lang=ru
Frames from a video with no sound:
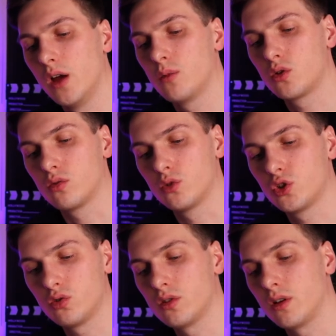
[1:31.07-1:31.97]
Притом
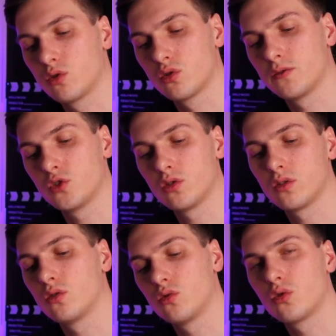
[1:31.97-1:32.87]
счет, обслуживание
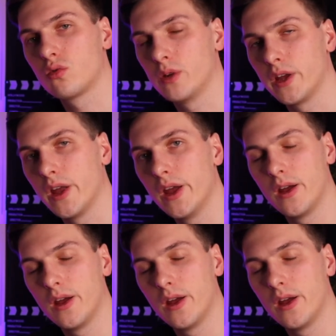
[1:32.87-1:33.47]
счета на 0 рублей.